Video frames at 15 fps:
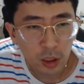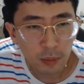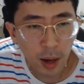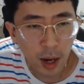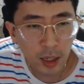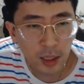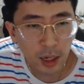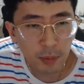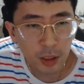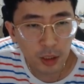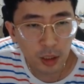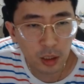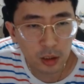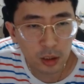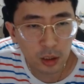마가 다음에
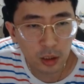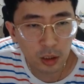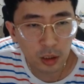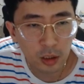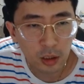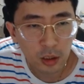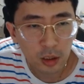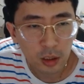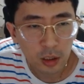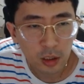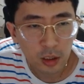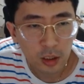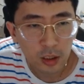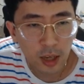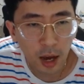떠서
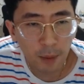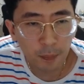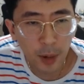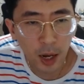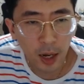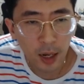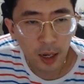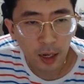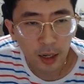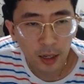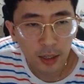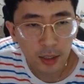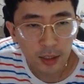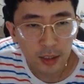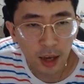양빵.
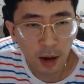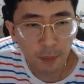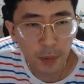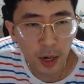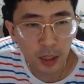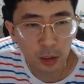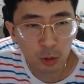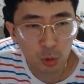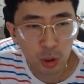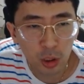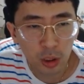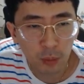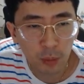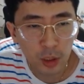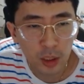양빵 걸을 수
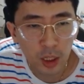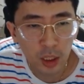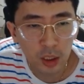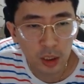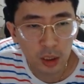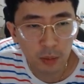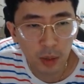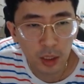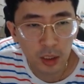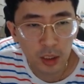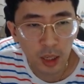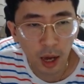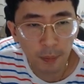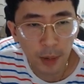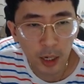있기 때문에 여기 뜨면은
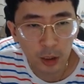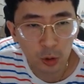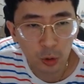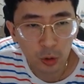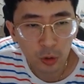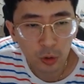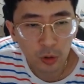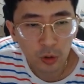양빵이죠.